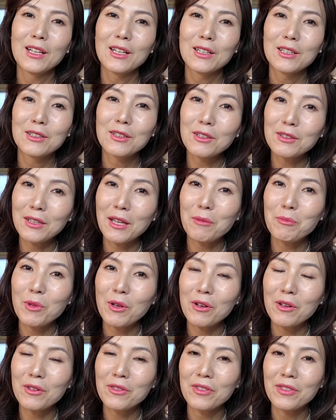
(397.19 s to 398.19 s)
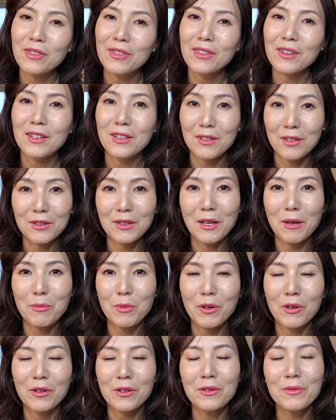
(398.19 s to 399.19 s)
그렇다면,
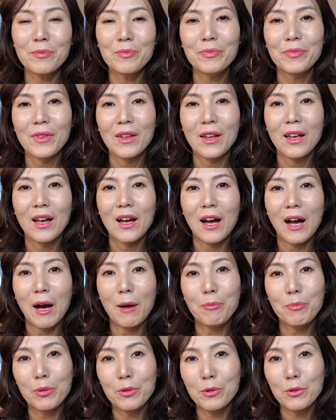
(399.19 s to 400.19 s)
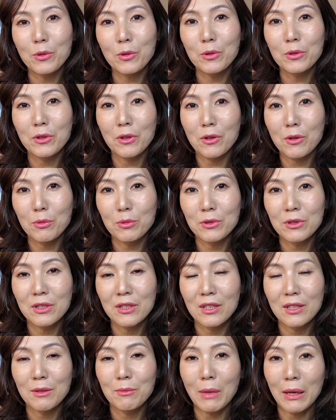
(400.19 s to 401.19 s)
그렇다면, 앞으로
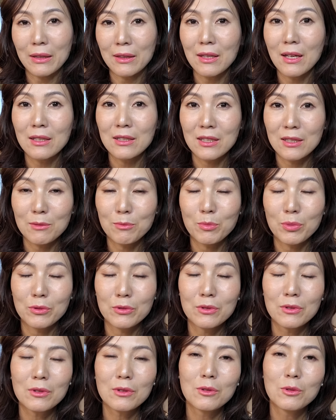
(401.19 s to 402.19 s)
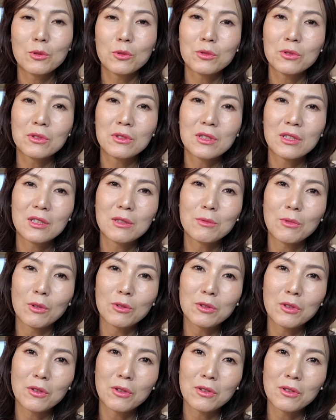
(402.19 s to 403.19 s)
여러분들이 만나실 분, 또는 지금
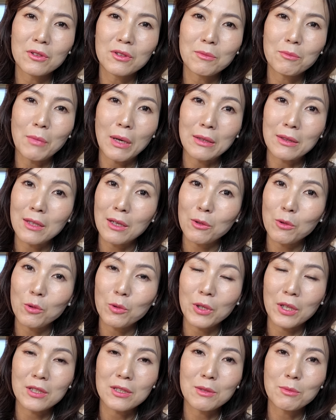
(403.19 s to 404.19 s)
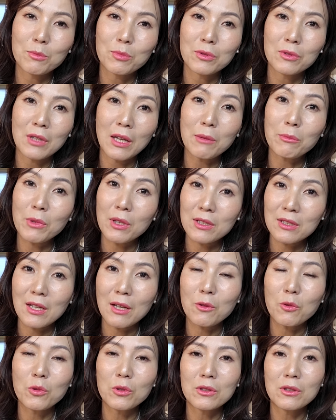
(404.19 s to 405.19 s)
어떤 만나고 계신 분, 함께
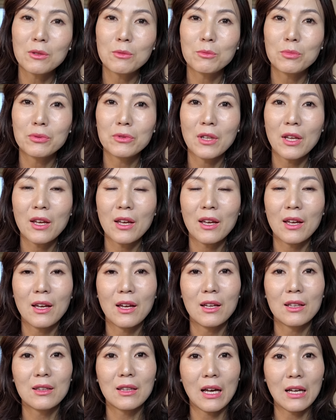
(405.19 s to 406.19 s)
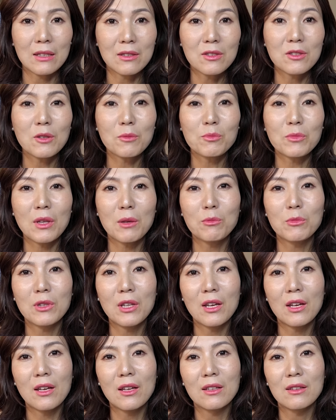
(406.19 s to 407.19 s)
살고 있는 분의 단점
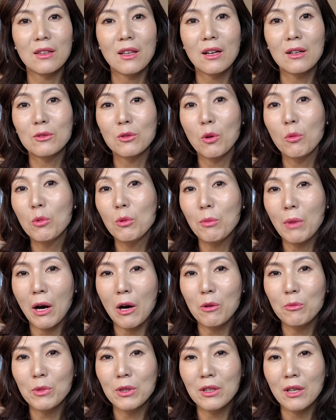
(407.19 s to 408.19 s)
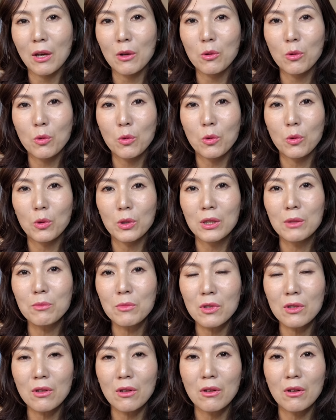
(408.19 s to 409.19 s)
때문에 내가 너무 마음이 괴롭고
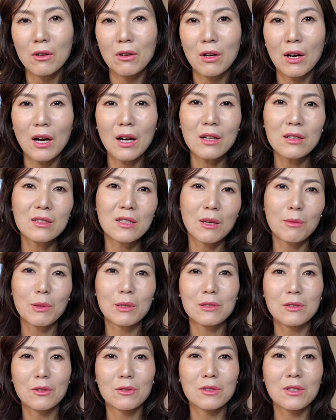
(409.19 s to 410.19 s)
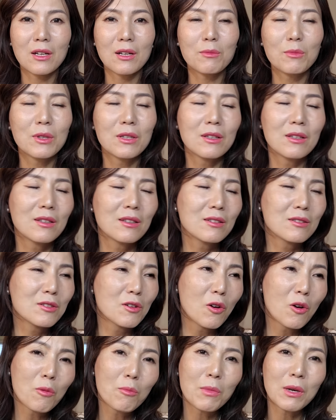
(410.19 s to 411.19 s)
힘들어요. 아, 제발 저 사람이
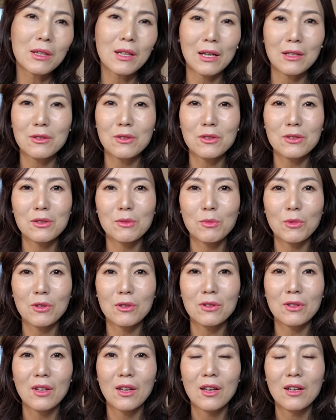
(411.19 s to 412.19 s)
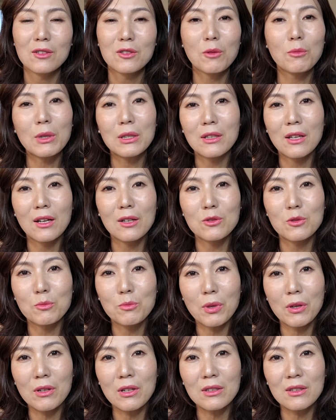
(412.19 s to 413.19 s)
저것만 아니었으면 정말 내가 좀
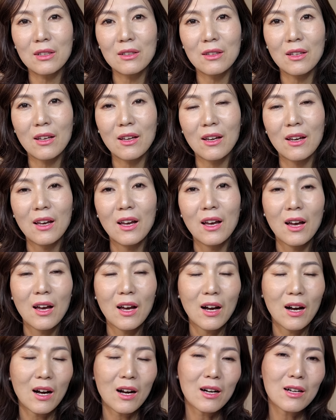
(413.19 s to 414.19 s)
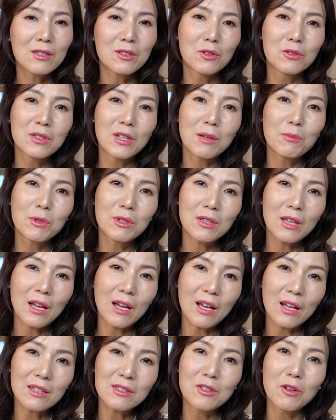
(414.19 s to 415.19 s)
편할 텐데. 아, 저 사람이 딱
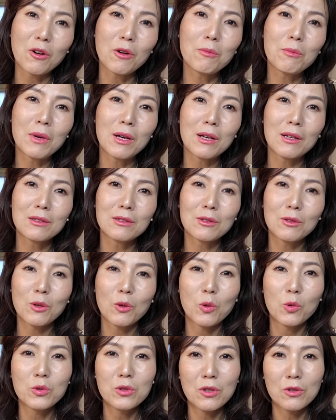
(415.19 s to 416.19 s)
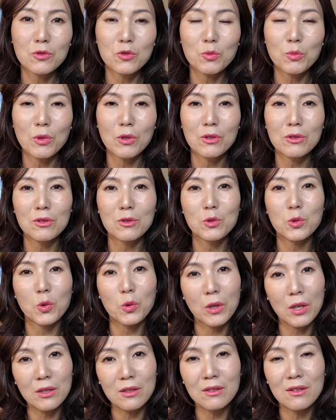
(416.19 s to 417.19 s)
저것만 고쳐주면
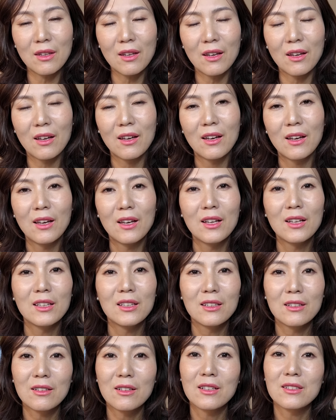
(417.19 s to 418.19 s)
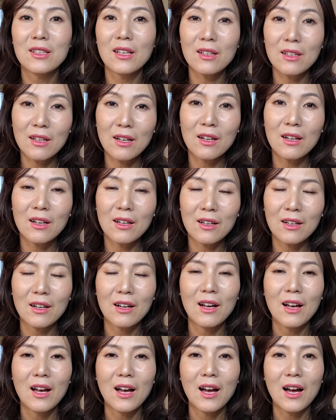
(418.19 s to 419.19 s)
좋겠는데. 이렇게 생각
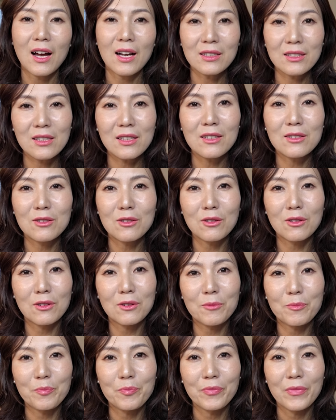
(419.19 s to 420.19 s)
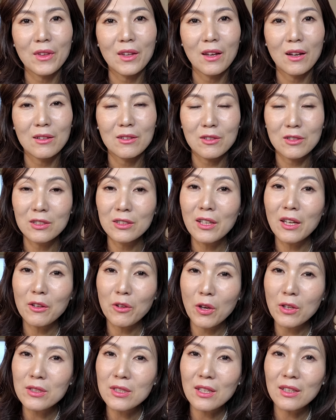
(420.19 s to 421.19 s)
하시겠죠. 그게
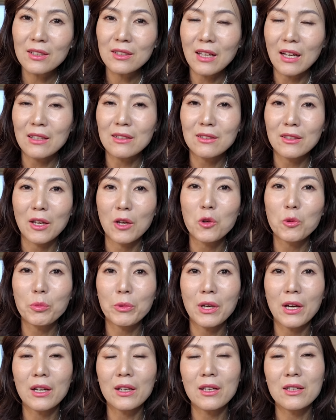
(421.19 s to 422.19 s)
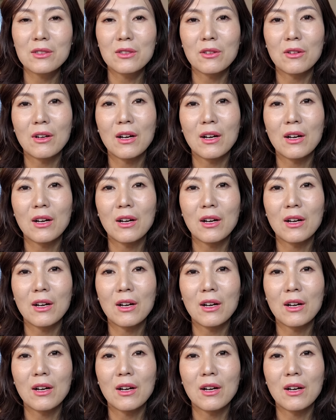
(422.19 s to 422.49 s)
굉장히 나를 괴롭게 하겠죠.